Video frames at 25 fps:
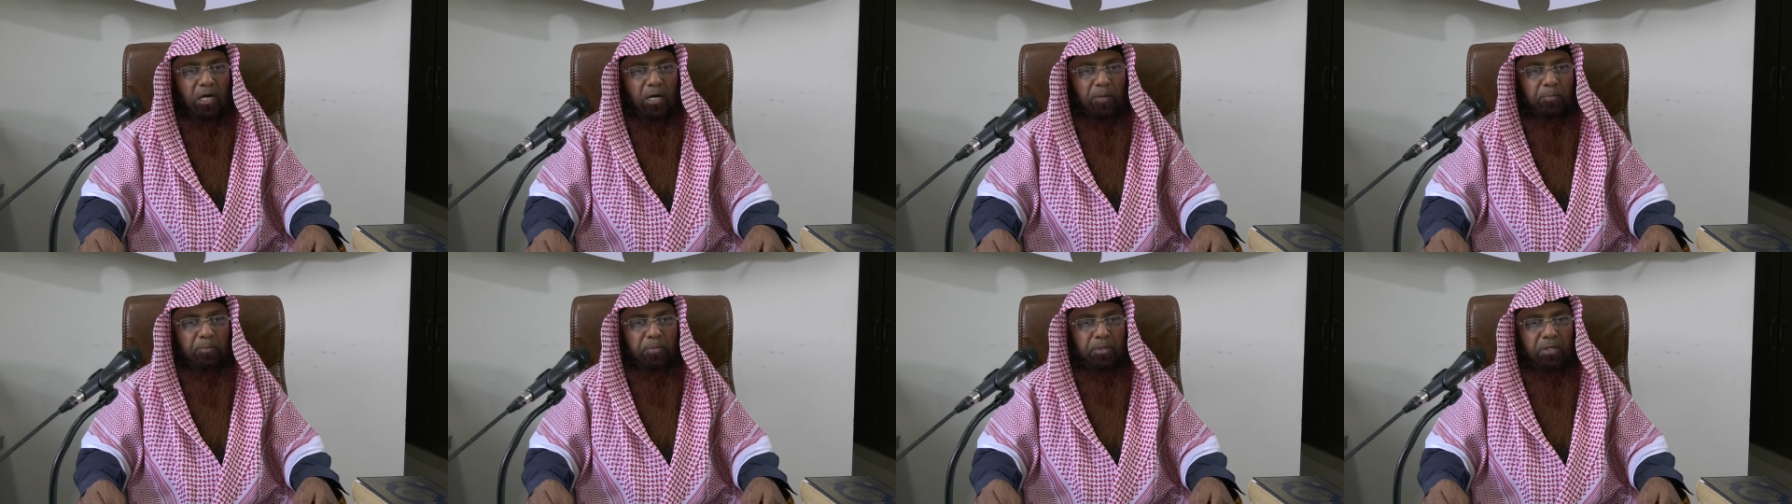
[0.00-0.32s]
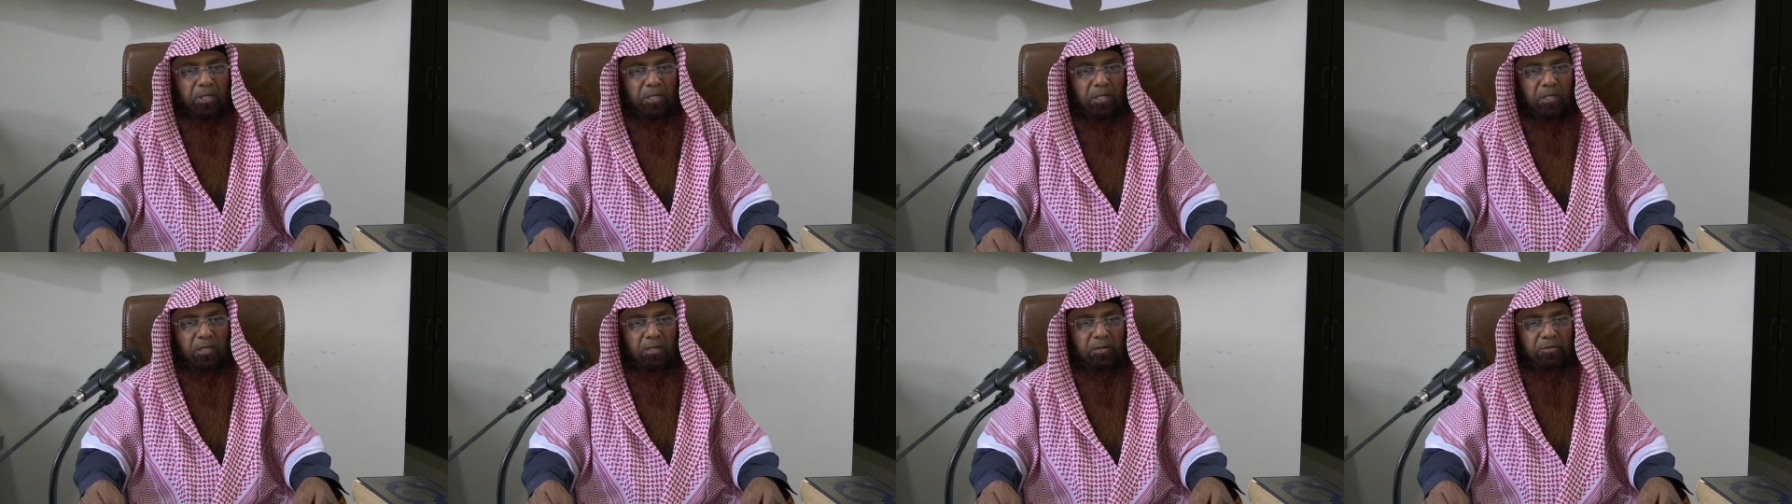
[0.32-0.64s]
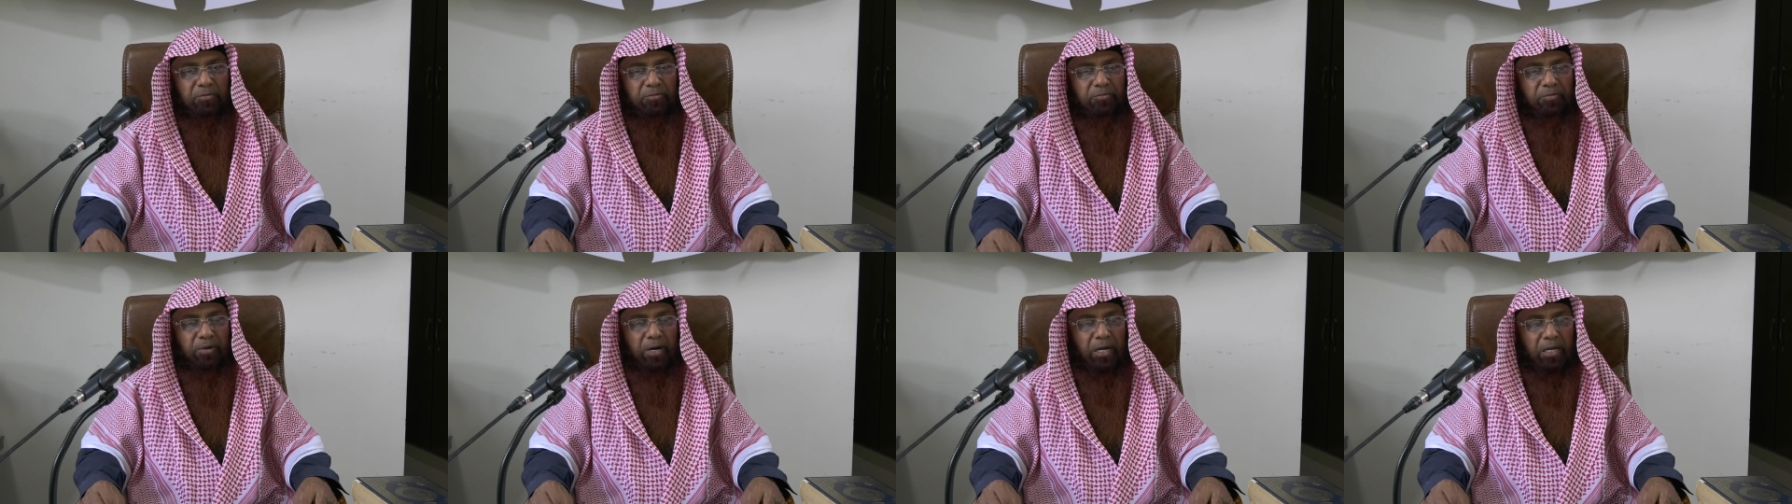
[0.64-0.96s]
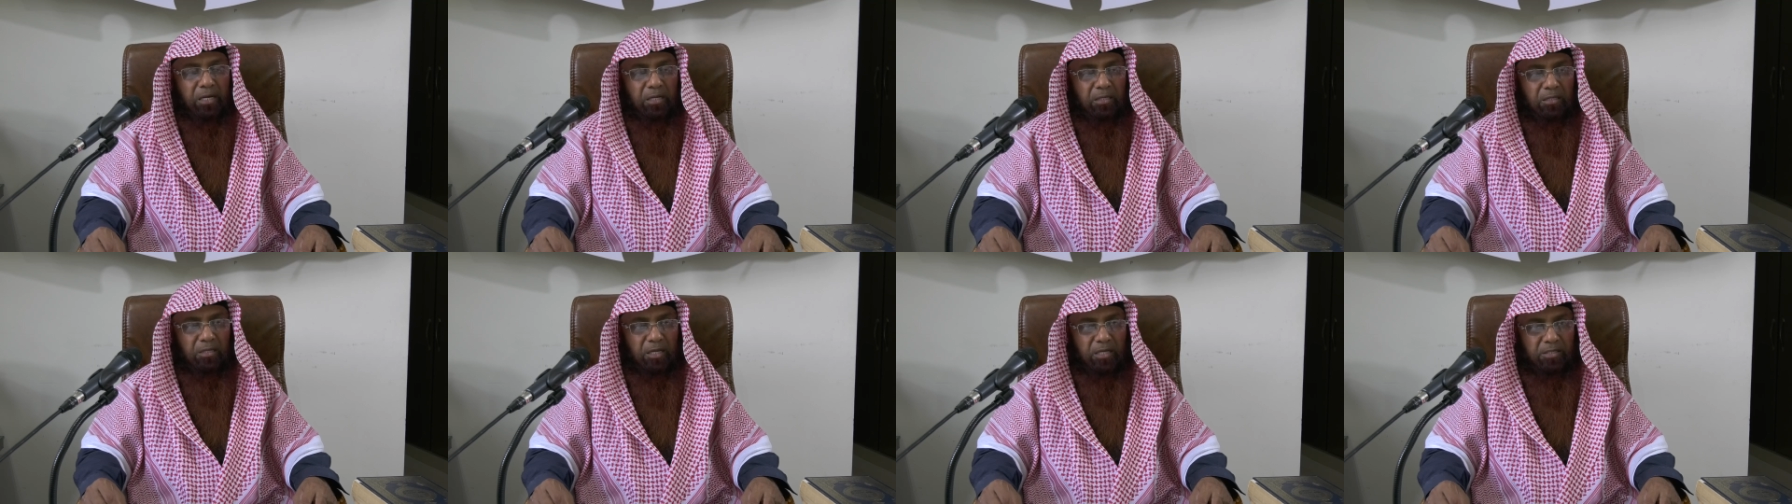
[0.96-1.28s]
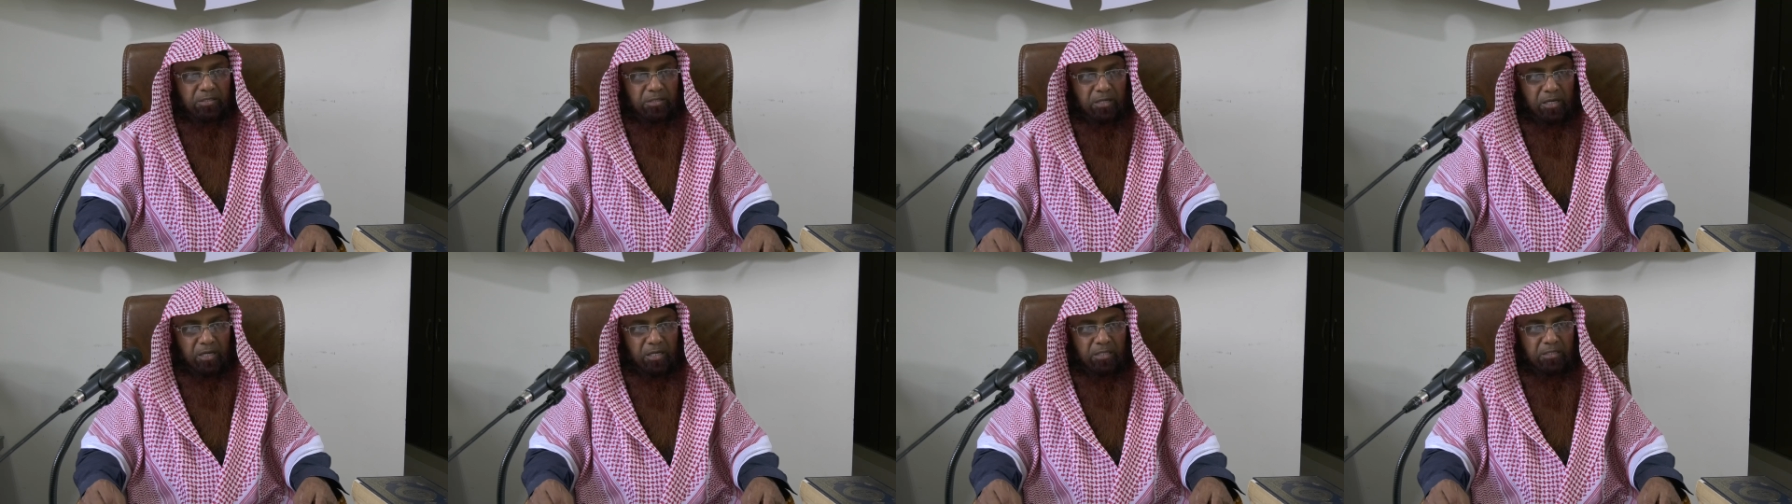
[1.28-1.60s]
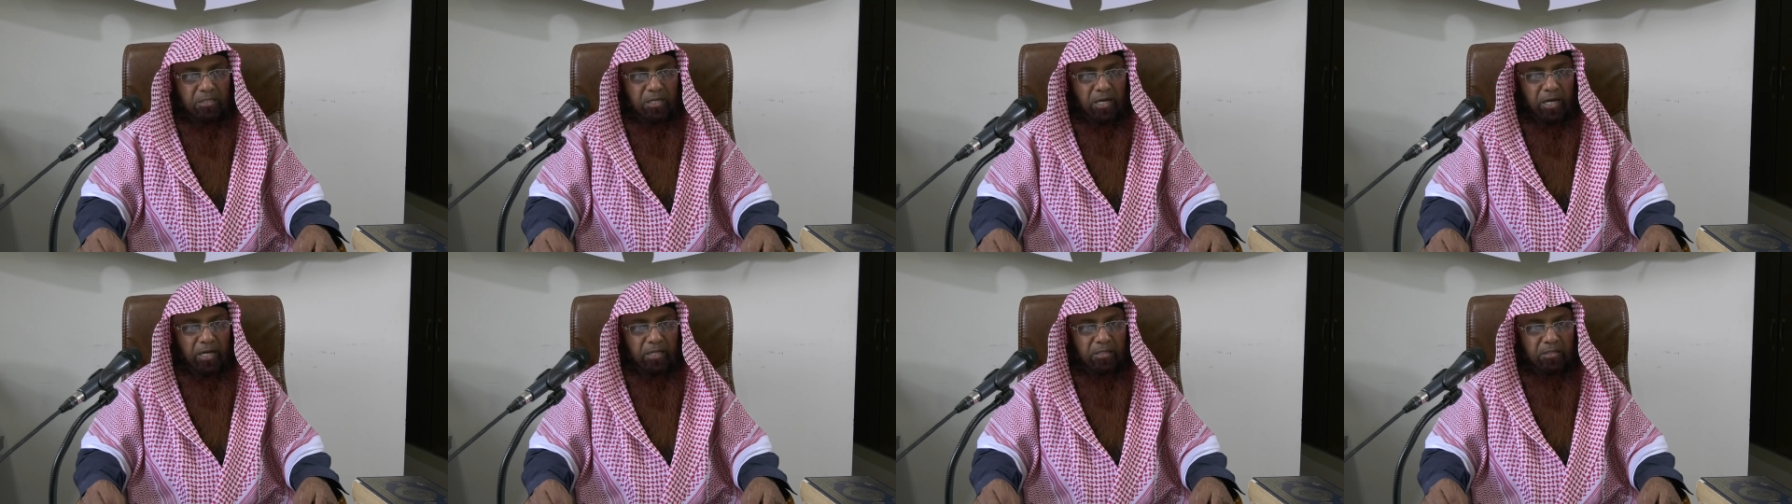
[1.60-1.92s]
अपनी वालदा के
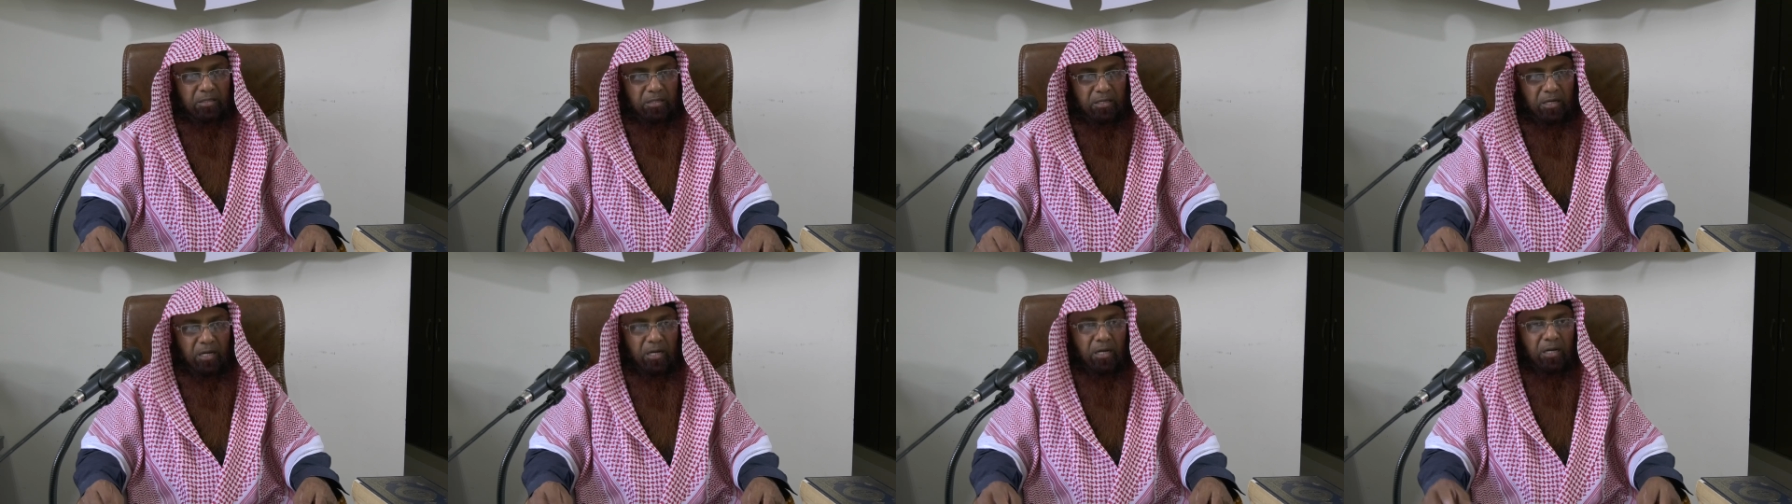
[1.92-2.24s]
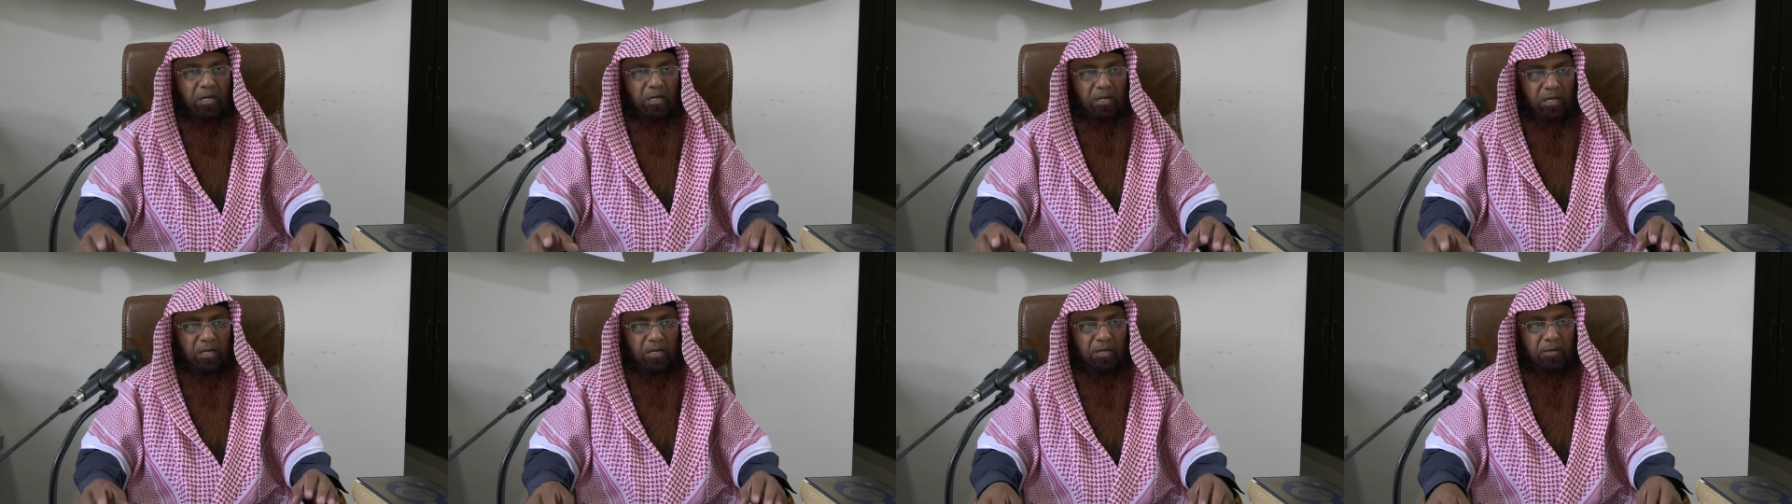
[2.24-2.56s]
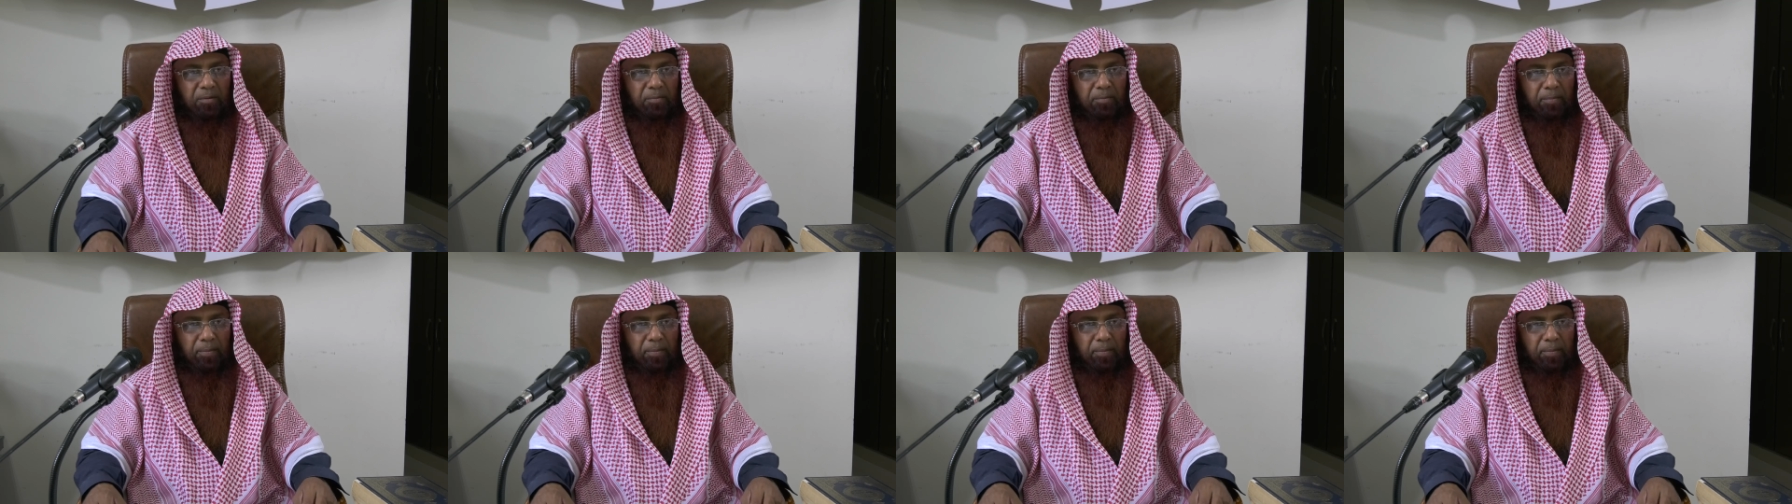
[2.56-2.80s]
साथ कर रहे हैं